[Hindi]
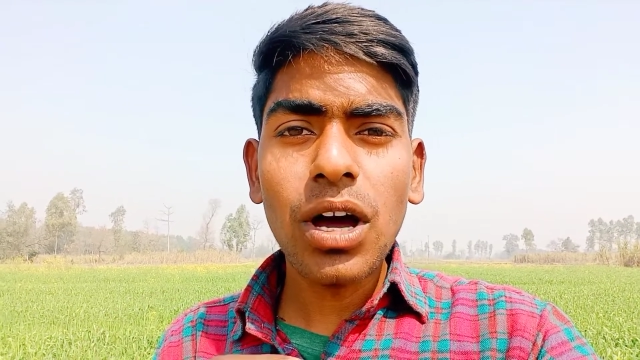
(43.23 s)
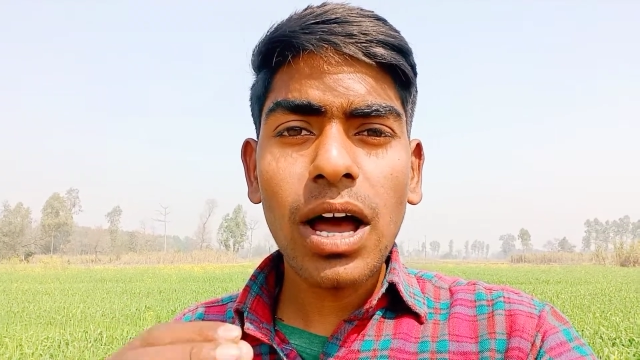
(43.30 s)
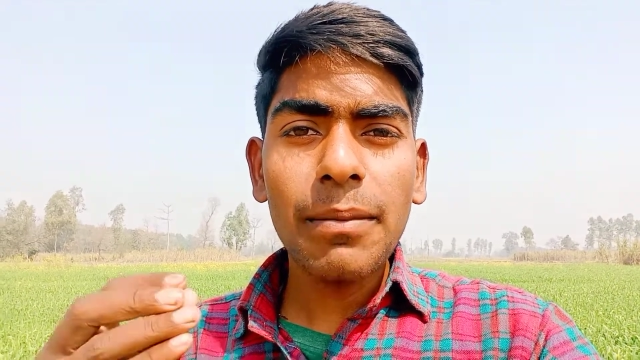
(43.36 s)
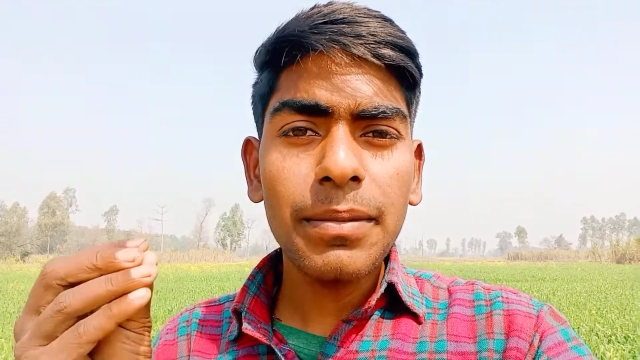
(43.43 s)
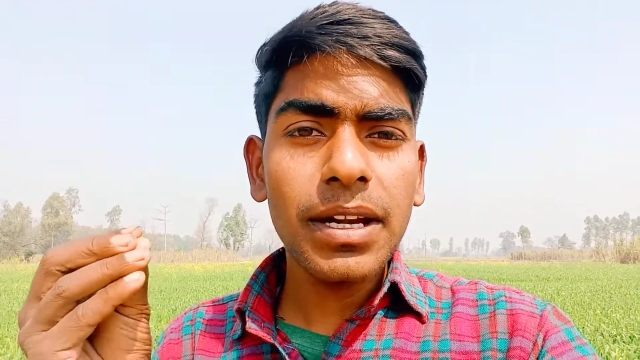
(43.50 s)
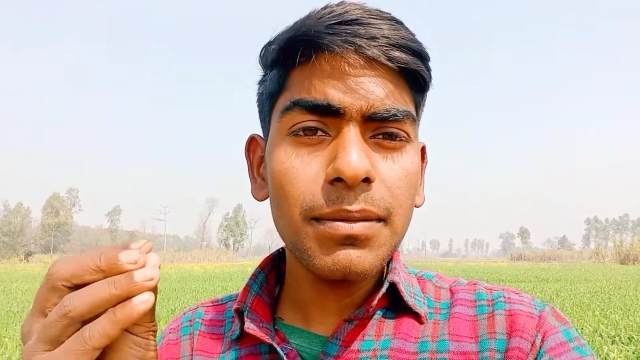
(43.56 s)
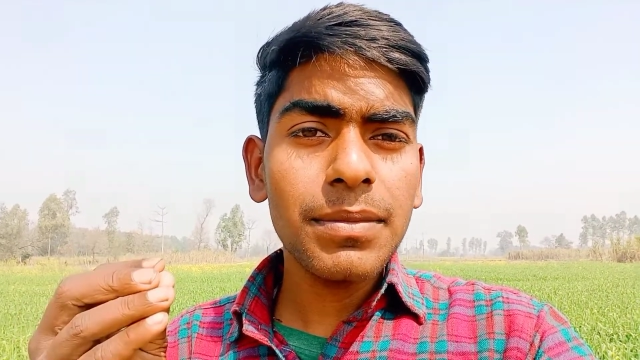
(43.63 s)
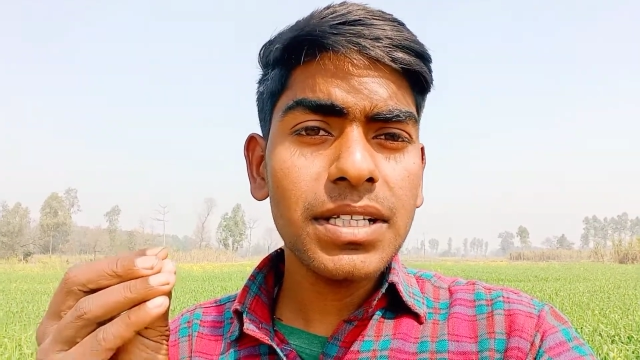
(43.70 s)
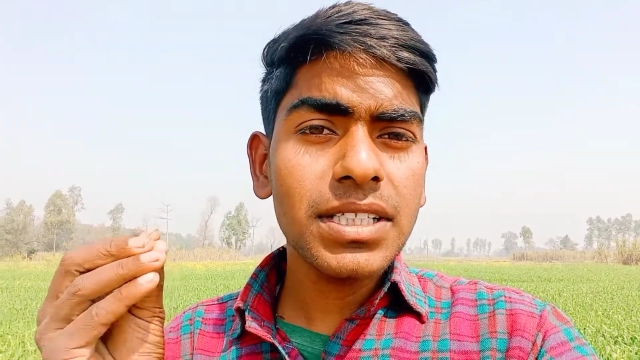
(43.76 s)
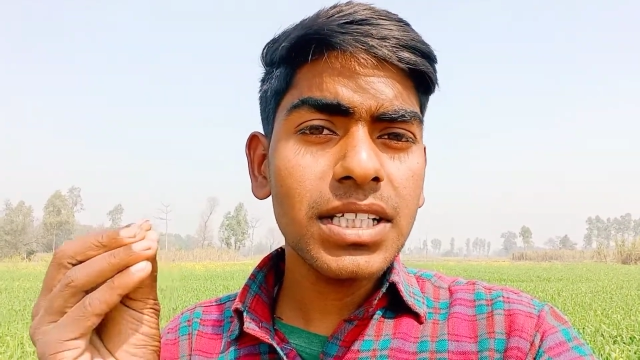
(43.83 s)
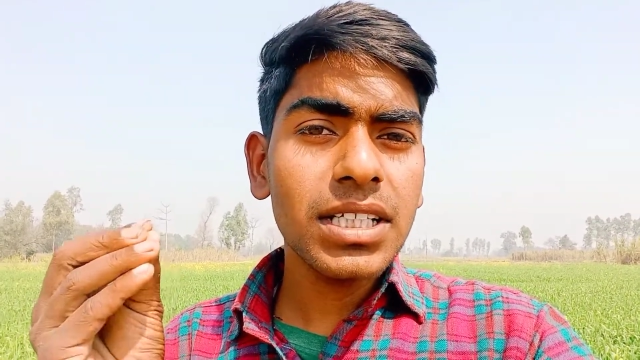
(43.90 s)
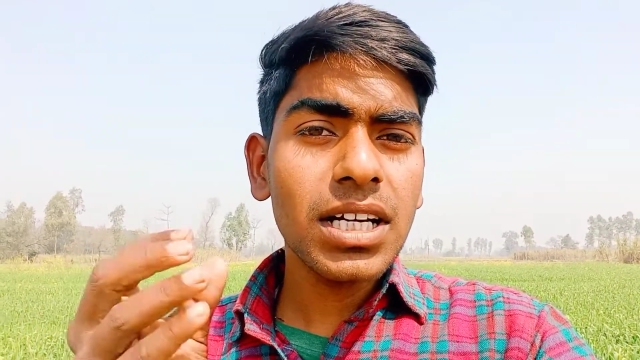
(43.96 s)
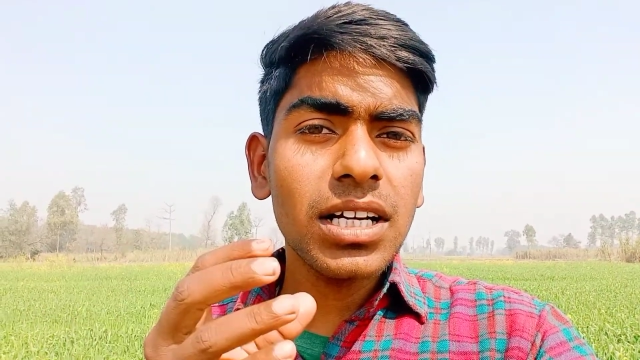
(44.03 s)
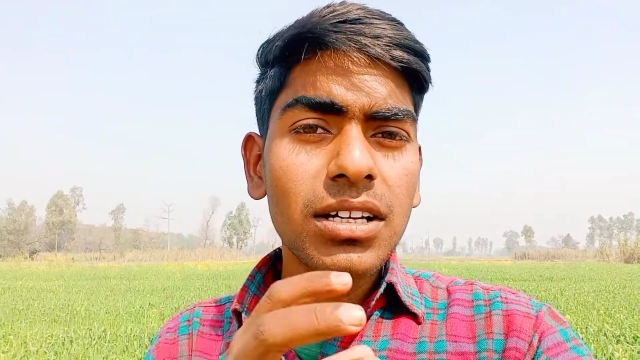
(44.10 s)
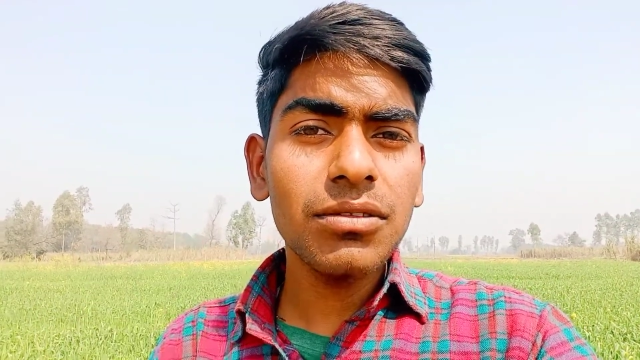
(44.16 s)
अपने बच्चे
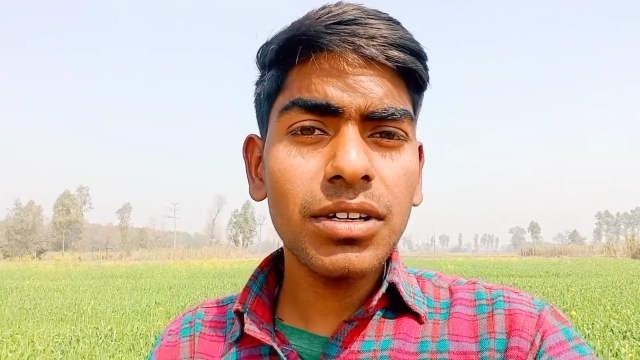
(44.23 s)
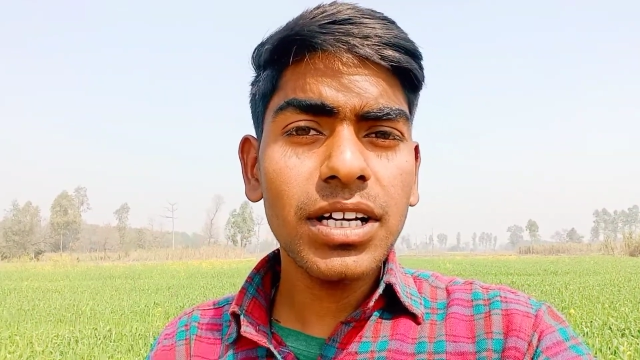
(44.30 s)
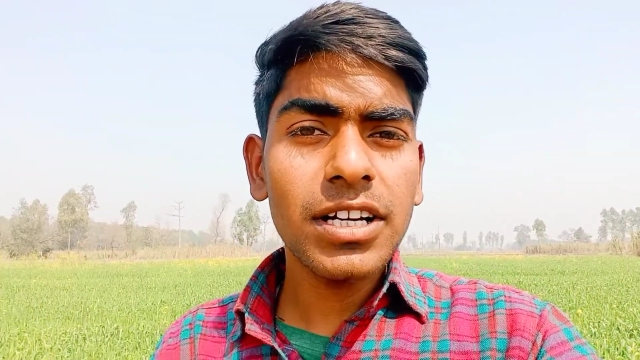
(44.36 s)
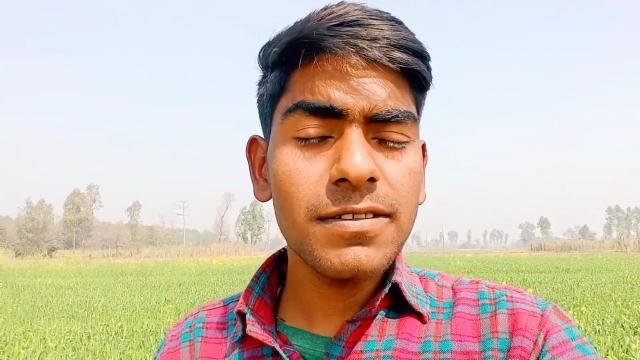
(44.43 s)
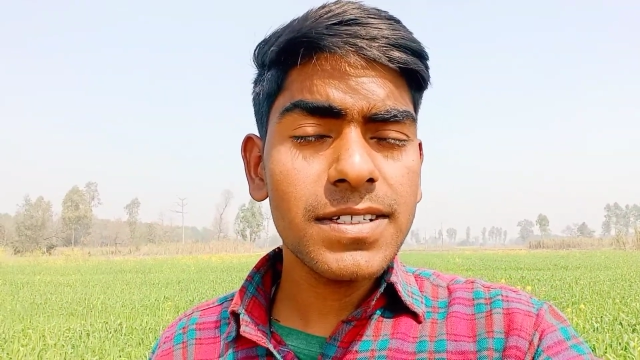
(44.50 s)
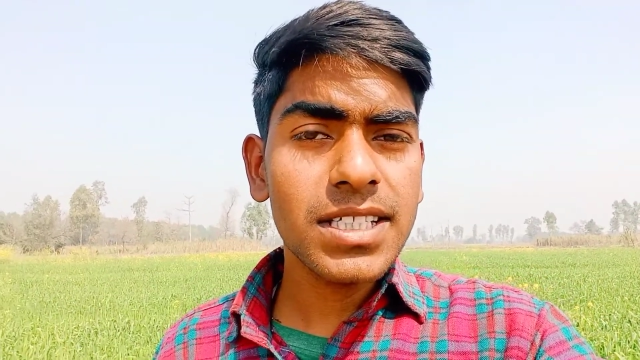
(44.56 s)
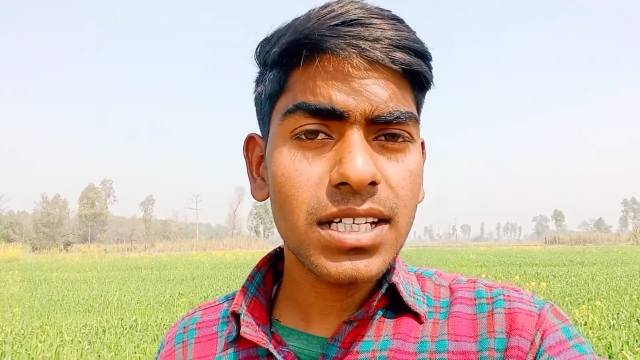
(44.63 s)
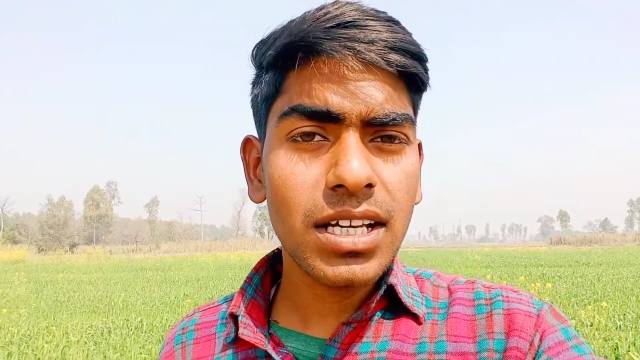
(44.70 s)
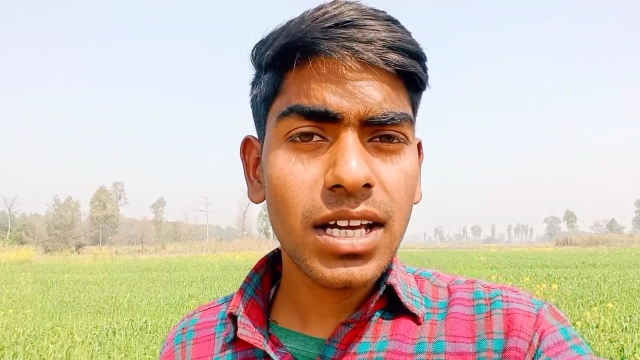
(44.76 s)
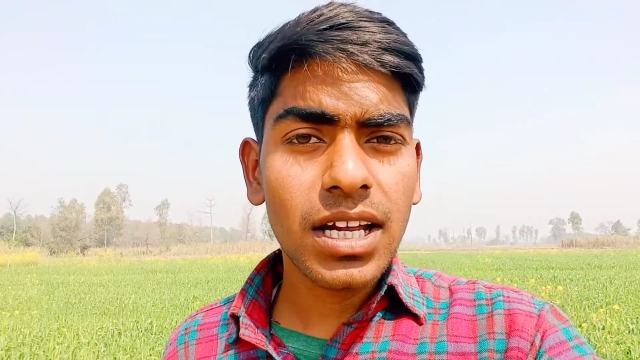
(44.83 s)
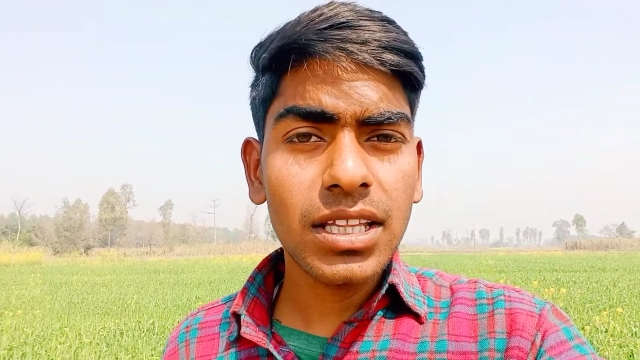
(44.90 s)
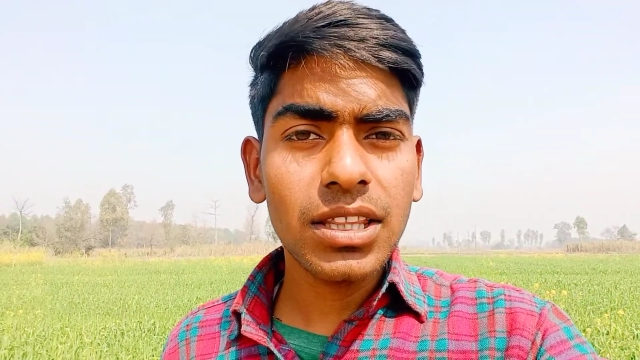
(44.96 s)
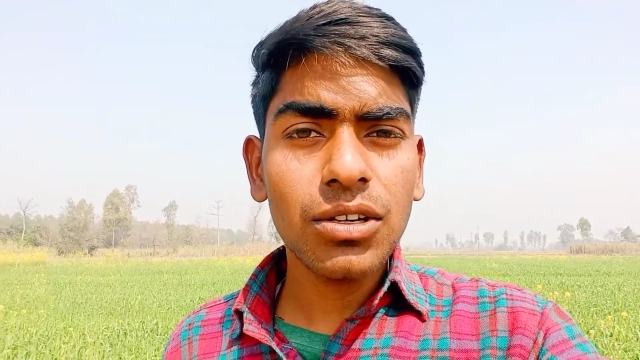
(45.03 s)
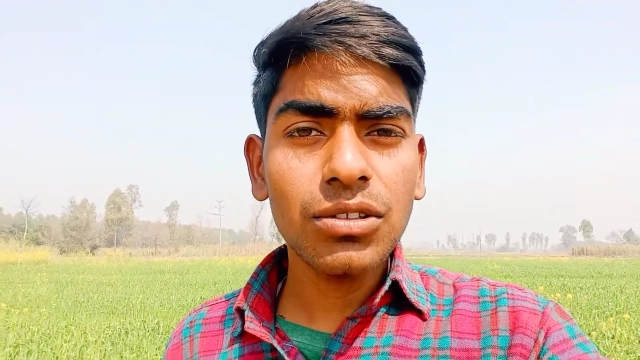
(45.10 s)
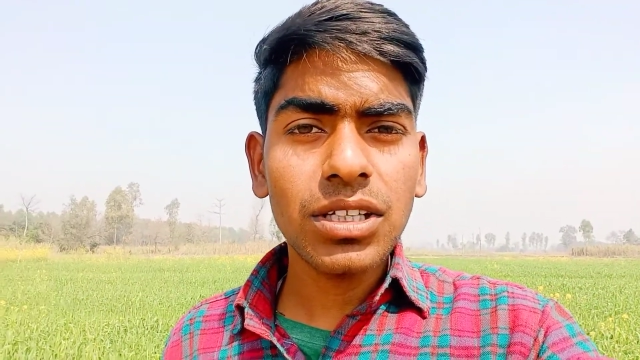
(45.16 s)
का क्यों नहीं एडमिशन
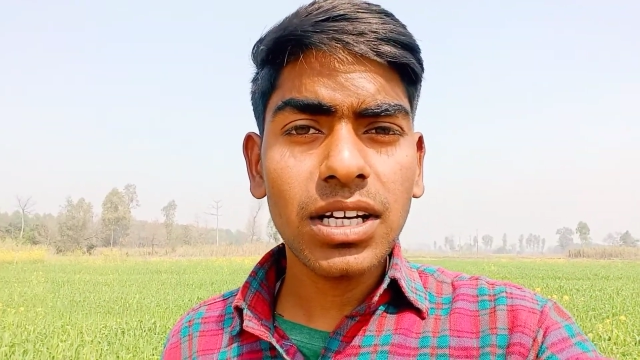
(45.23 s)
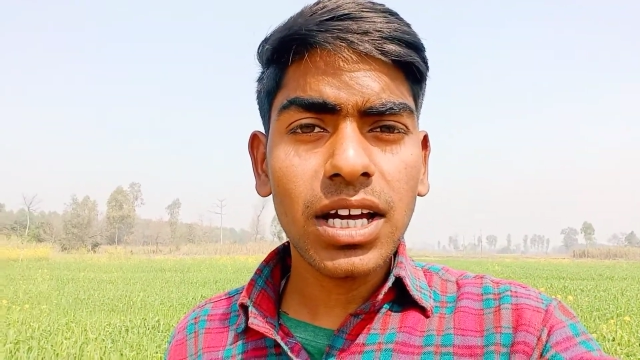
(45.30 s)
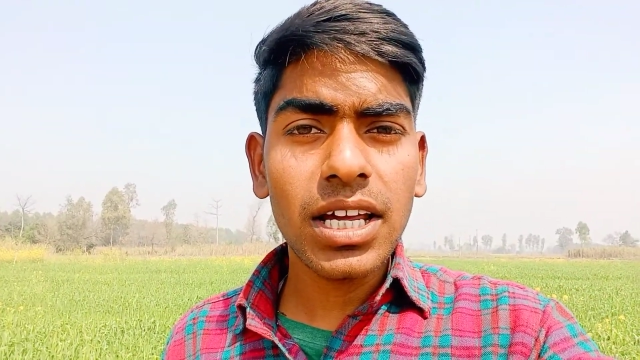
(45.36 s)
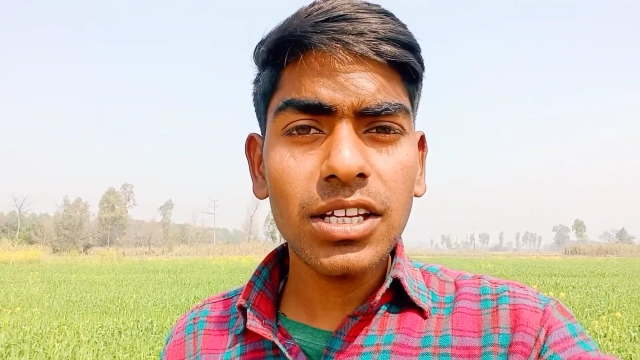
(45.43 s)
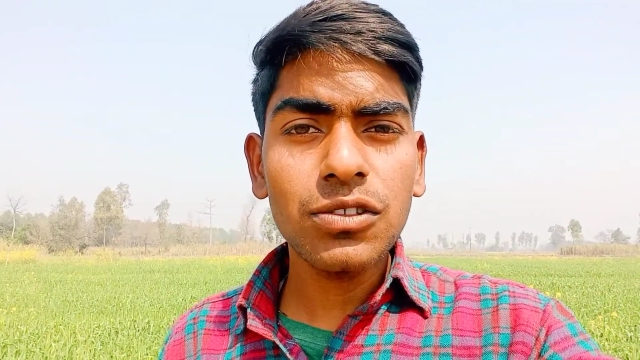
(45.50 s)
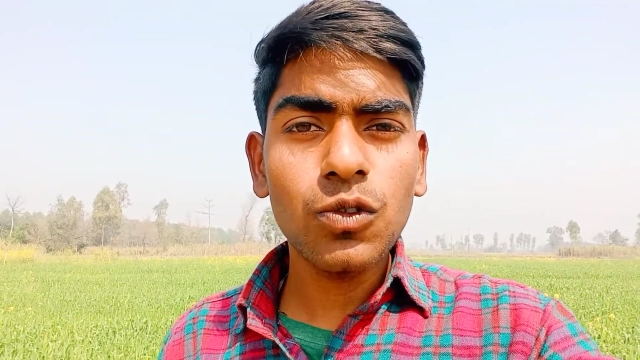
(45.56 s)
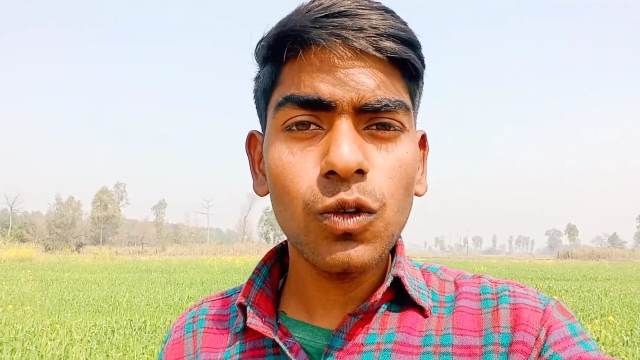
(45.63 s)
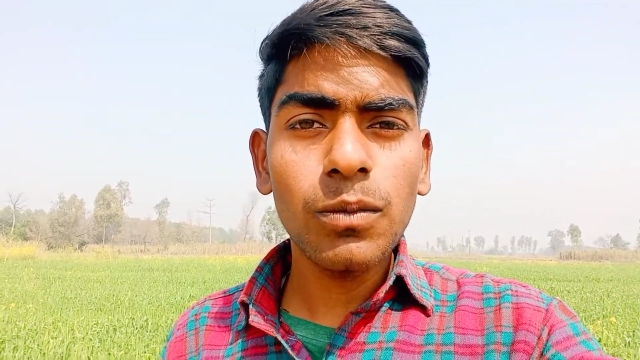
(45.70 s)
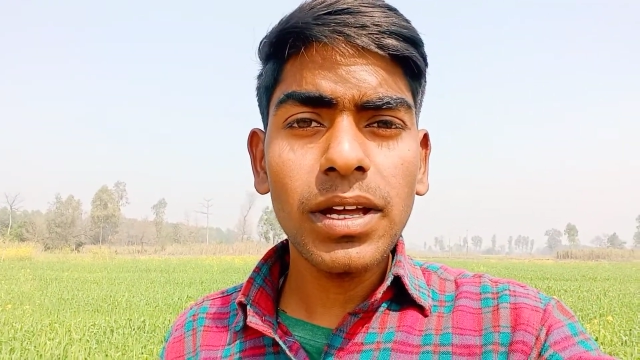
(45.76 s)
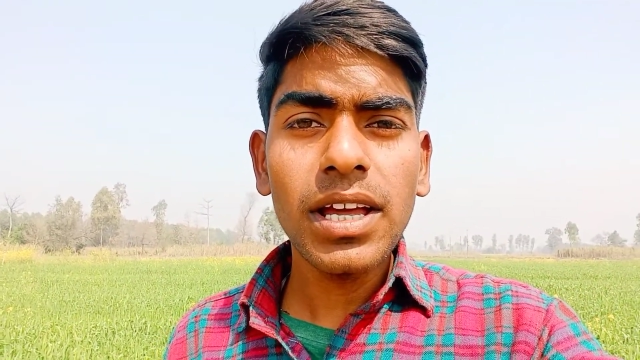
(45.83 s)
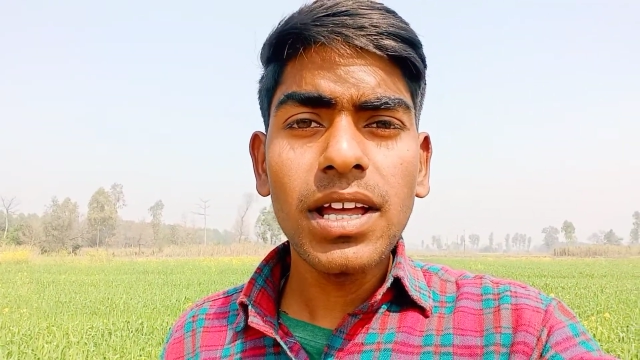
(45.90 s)
कराते हो सरकारी स्कूल में